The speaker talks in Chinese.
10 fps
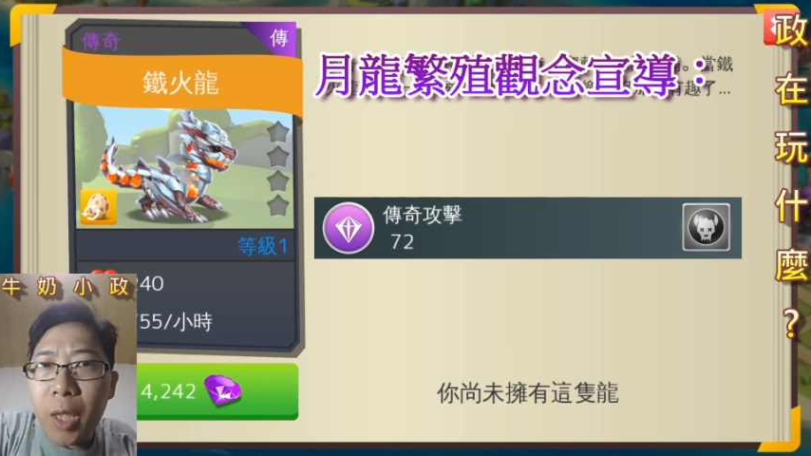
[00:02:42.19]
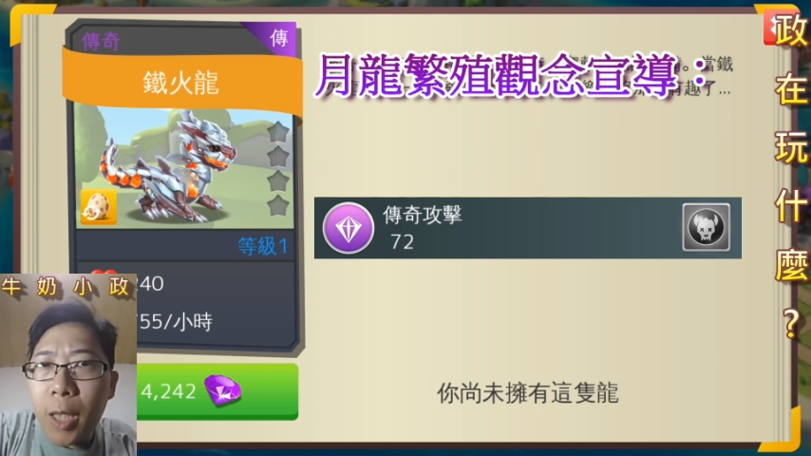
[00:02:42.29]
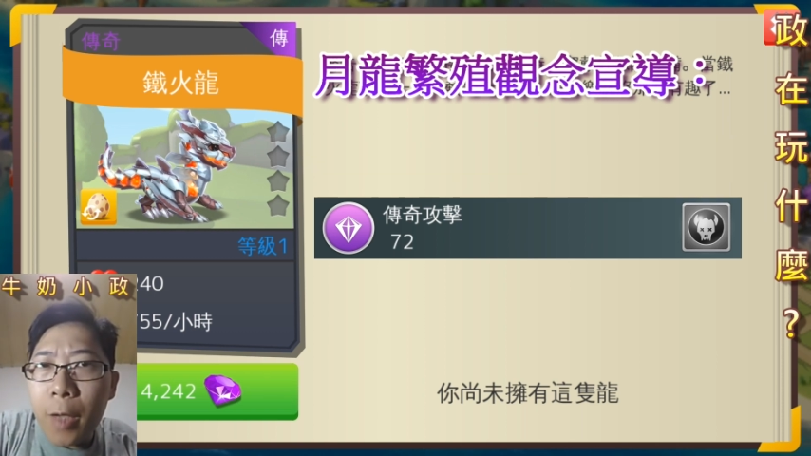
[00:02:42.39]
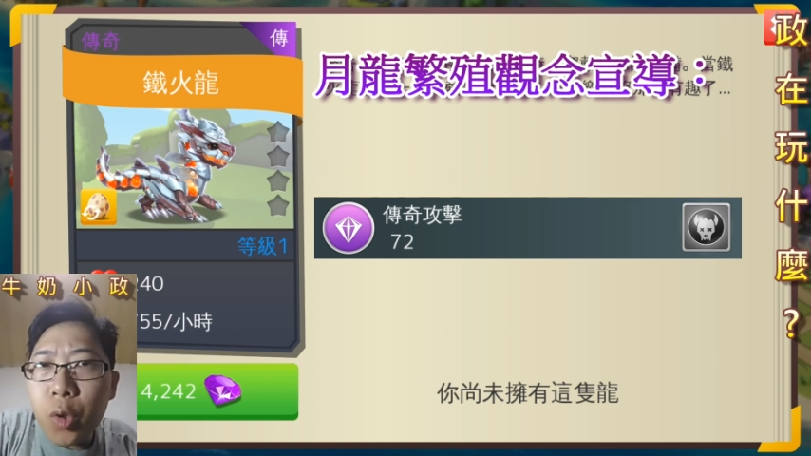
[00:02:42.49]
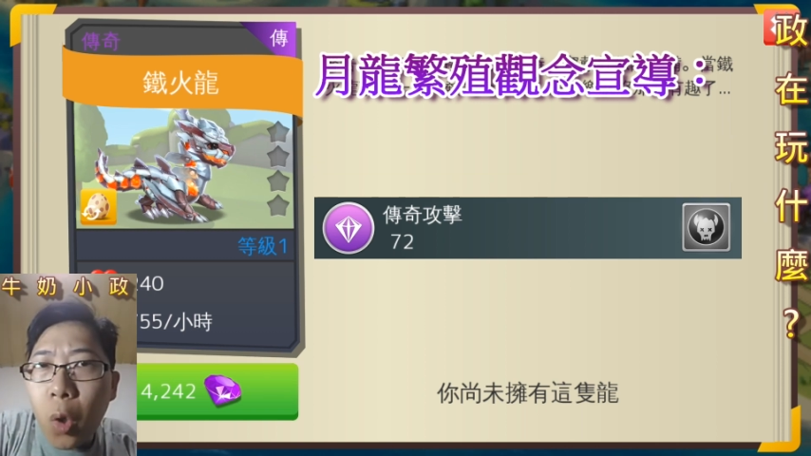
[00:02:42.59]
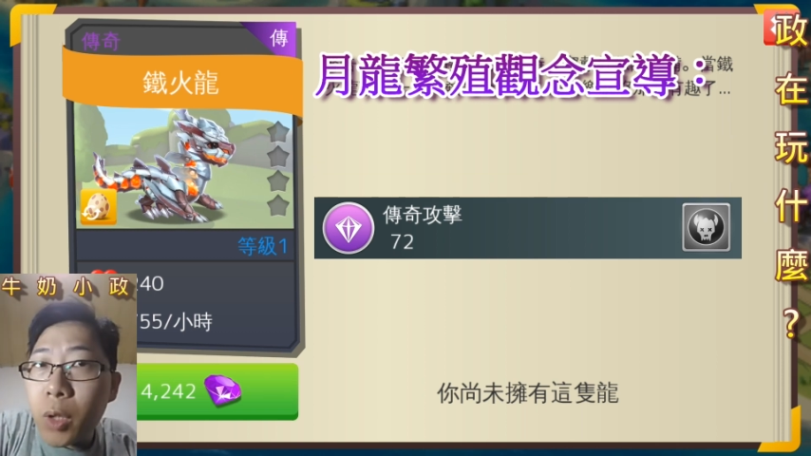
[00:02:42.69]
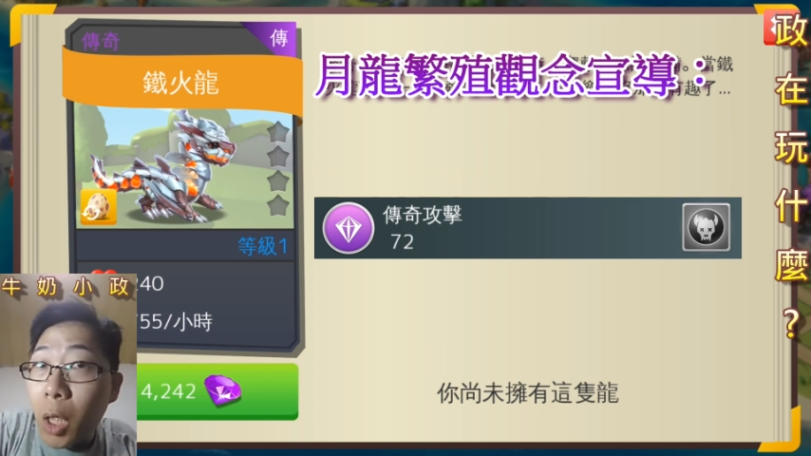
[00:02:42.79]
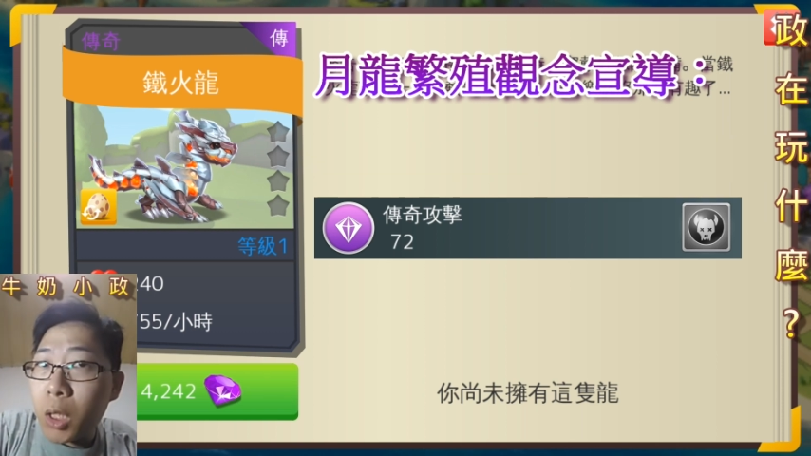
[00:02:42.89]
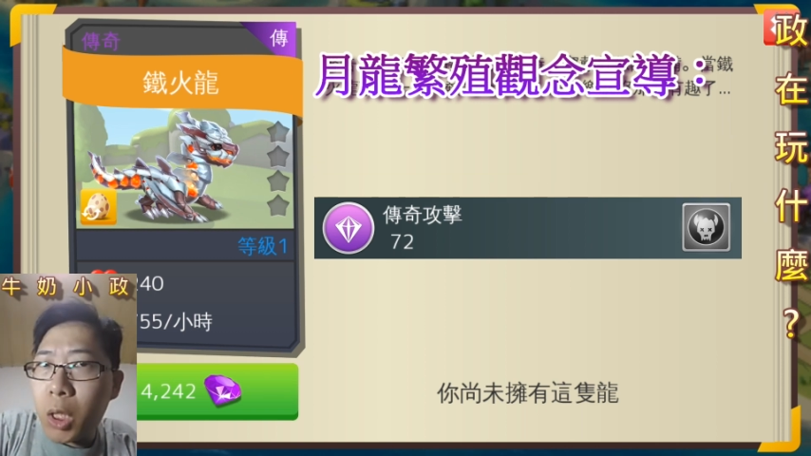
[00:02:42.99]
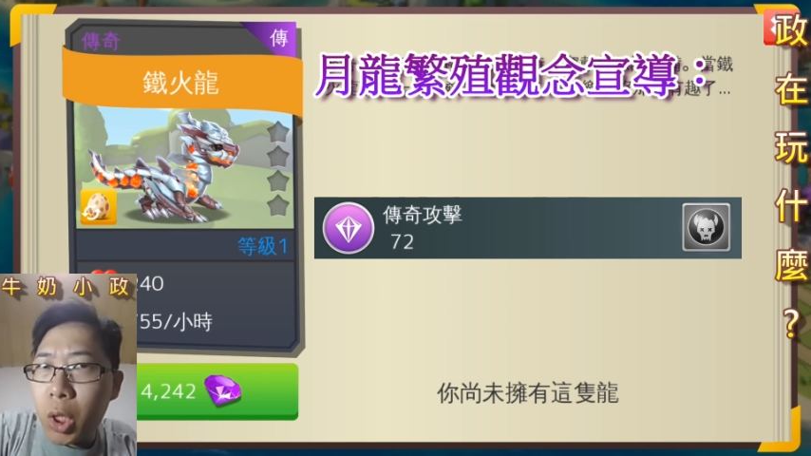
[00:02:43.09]
本来中
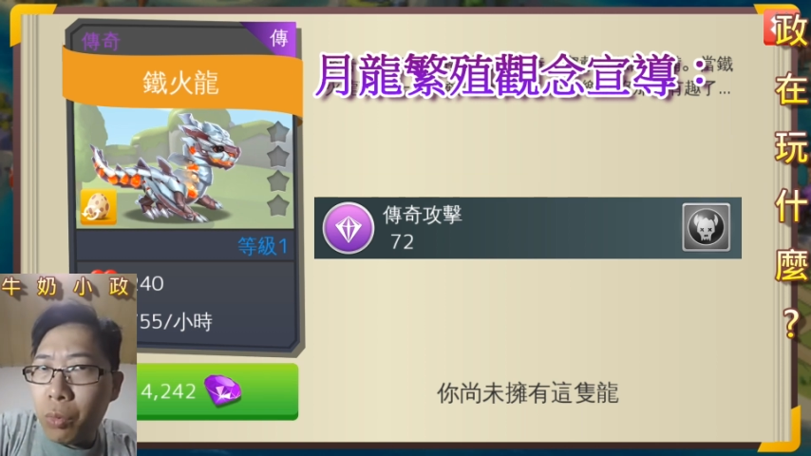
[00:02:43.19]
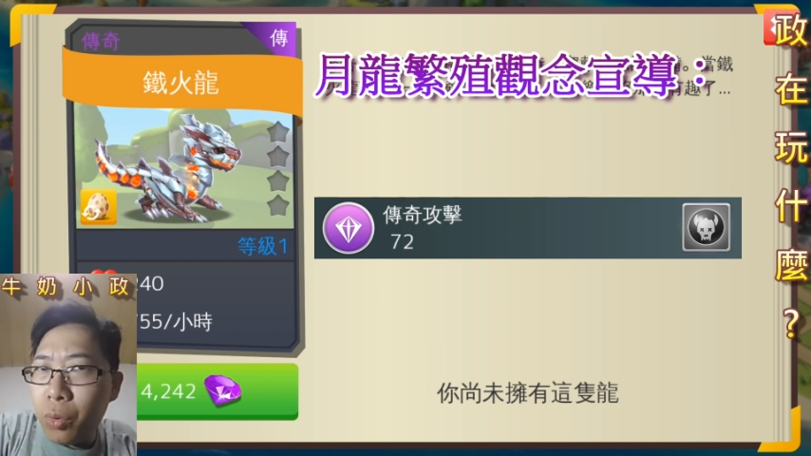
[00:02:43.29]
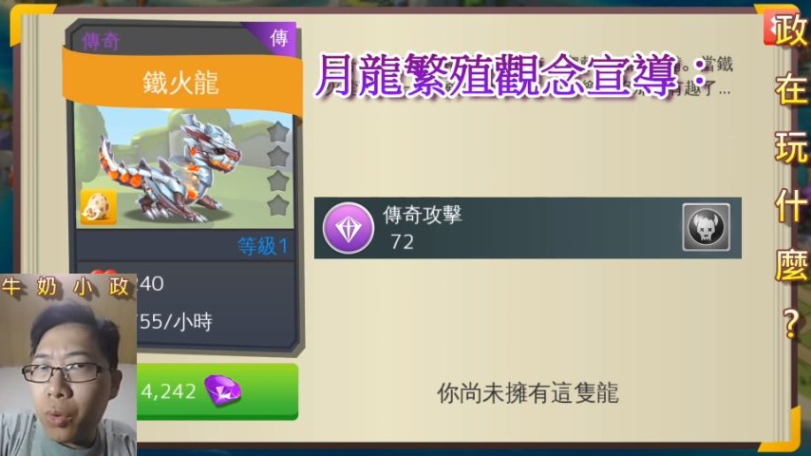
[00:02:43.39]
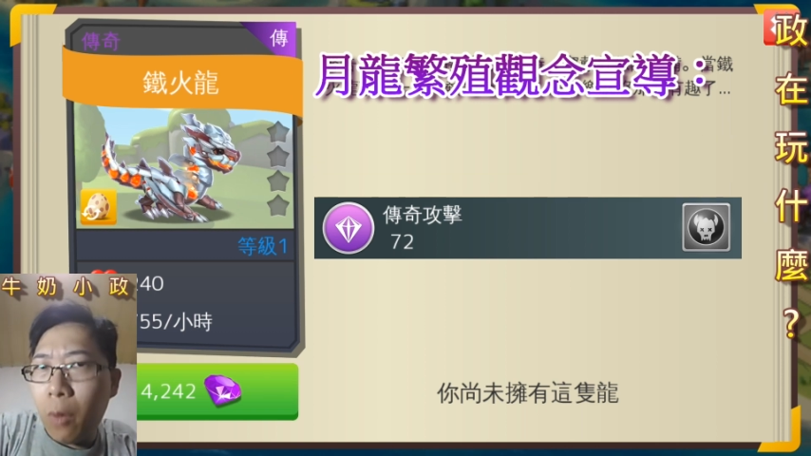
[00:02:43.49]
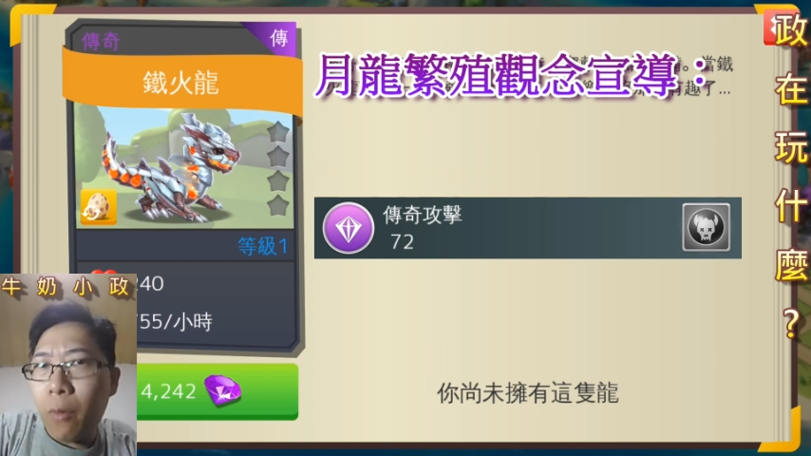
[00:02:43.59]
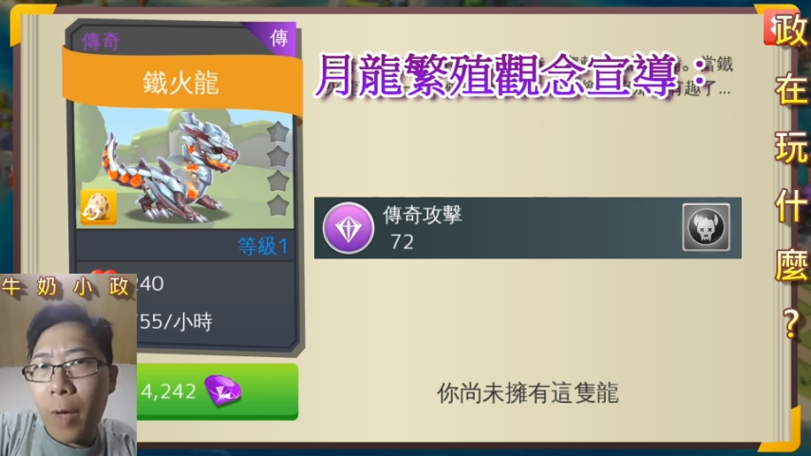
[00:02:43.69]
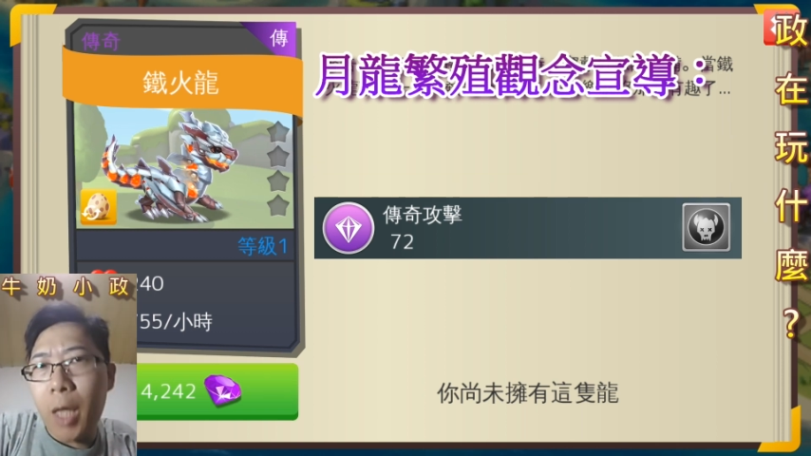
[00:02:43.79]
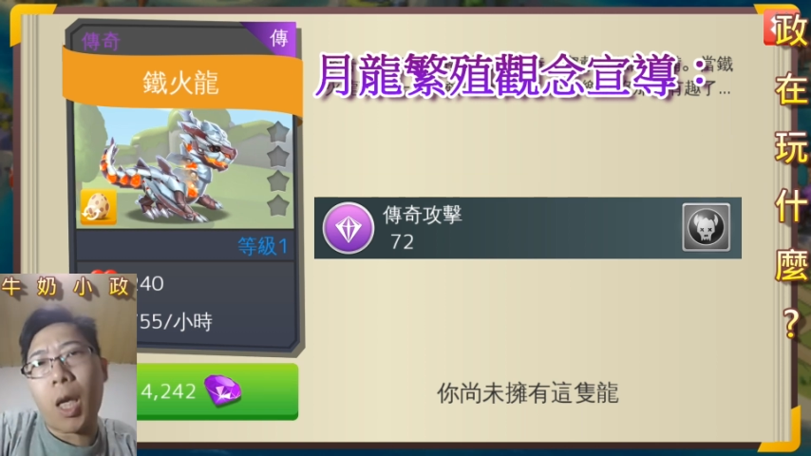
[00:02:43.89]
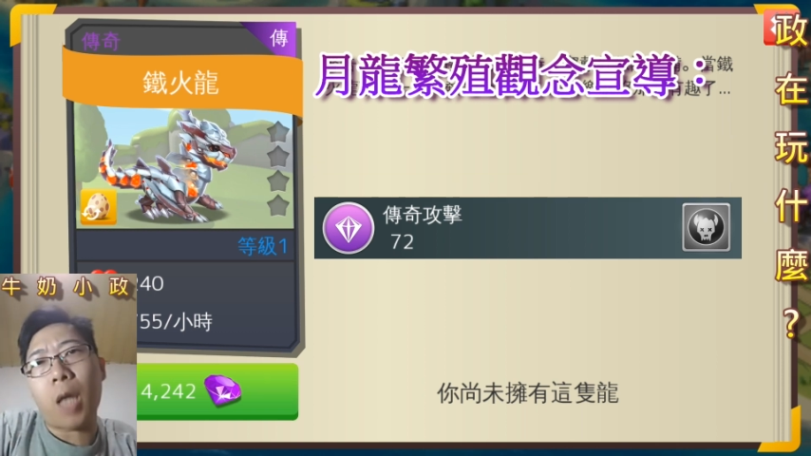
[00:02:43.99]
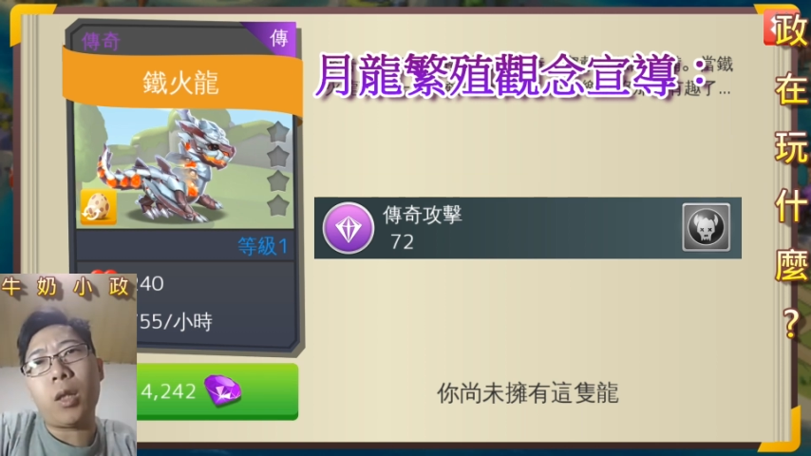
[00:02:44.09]
奖几率就
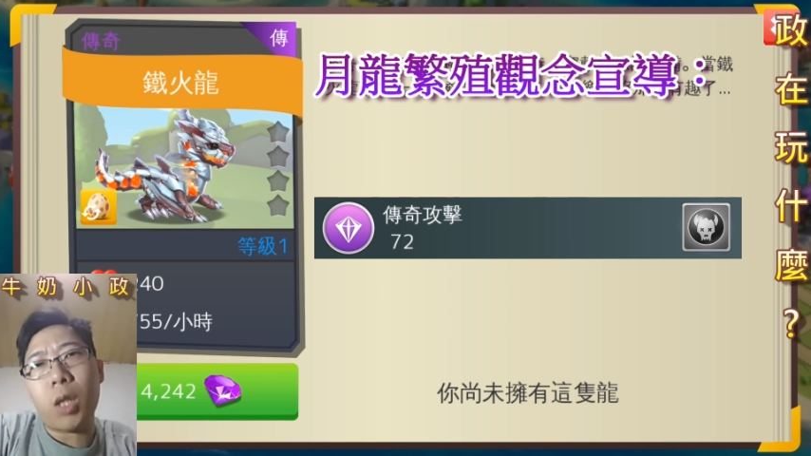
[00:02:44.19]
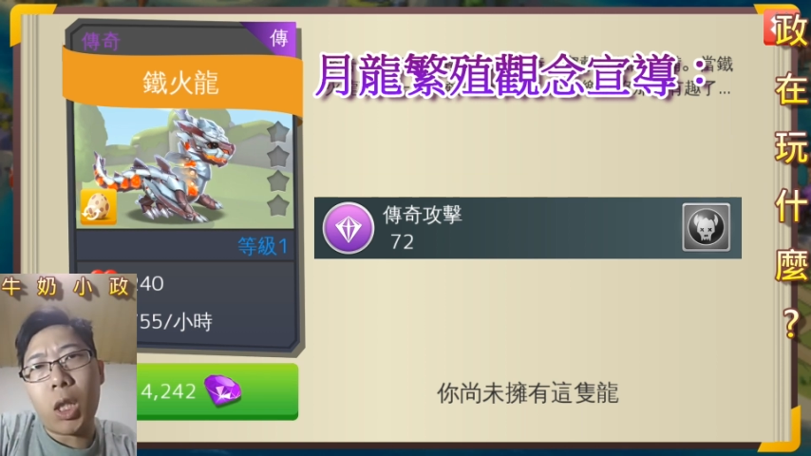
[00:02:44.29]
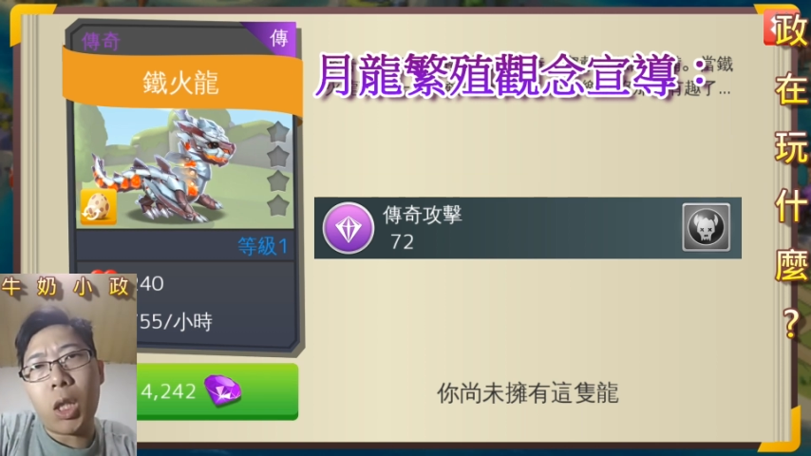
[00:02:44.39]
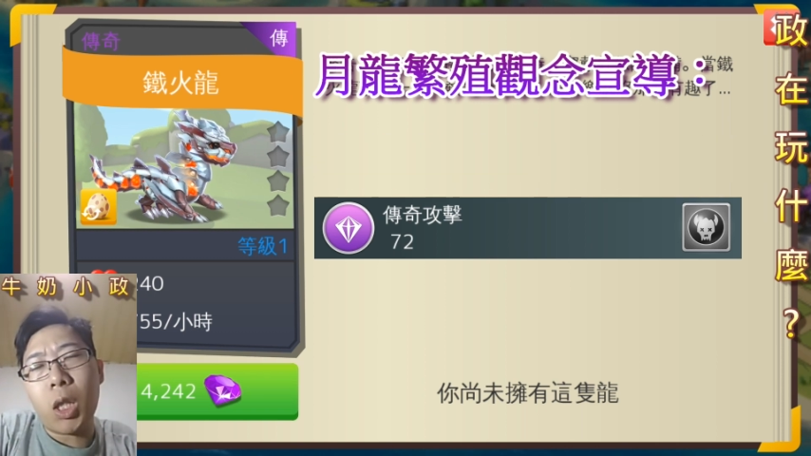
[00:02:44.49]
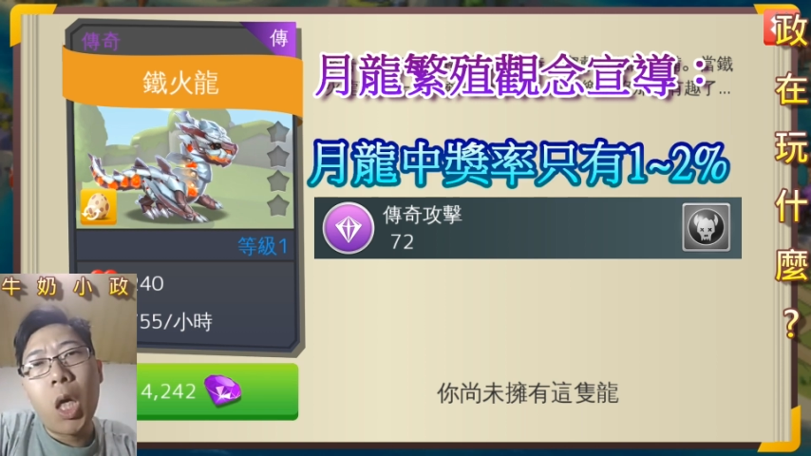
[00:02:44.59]
非常的低，